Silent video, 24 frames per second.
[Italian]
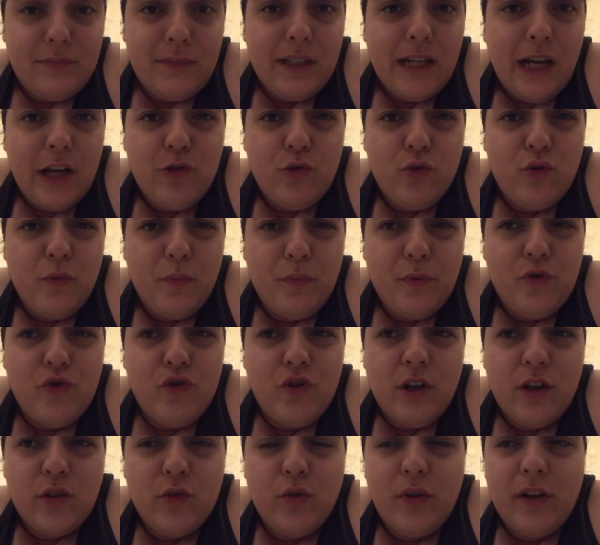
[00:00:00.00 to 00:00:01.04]
aggiunto più
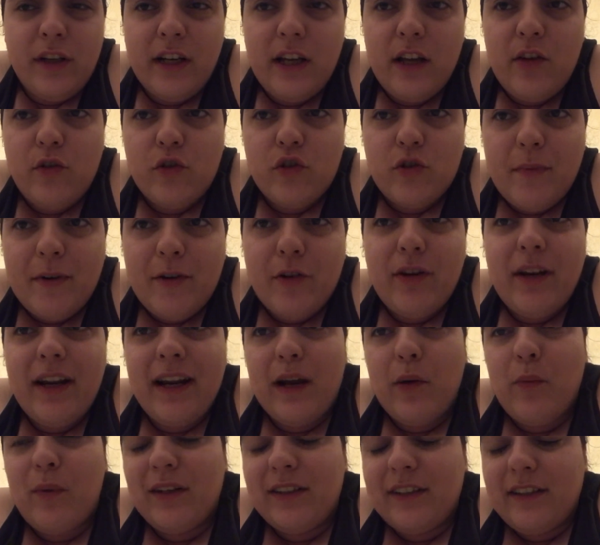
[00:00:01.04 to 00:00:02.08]
giocatori nella rosa, ma non è
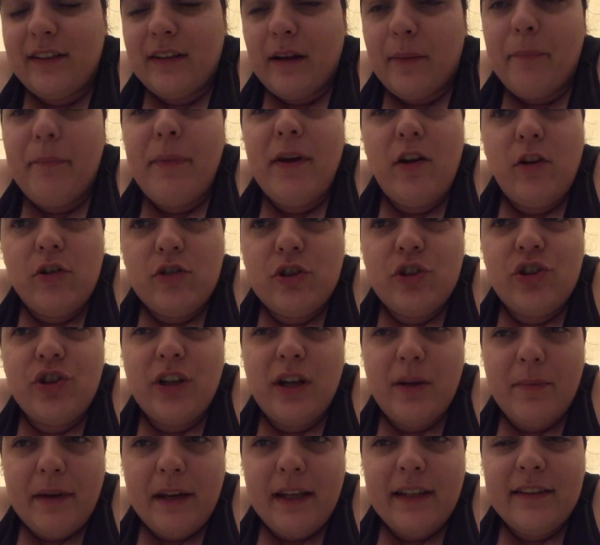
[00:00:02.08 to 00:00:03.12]
la quantità, però
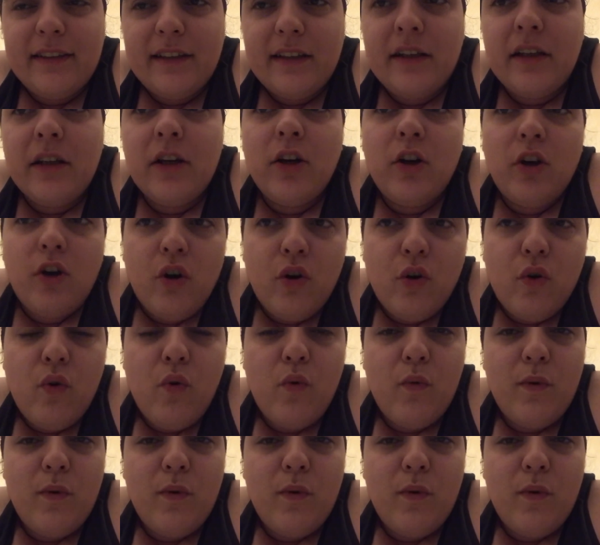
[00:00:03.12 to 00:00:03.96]
sinceramente con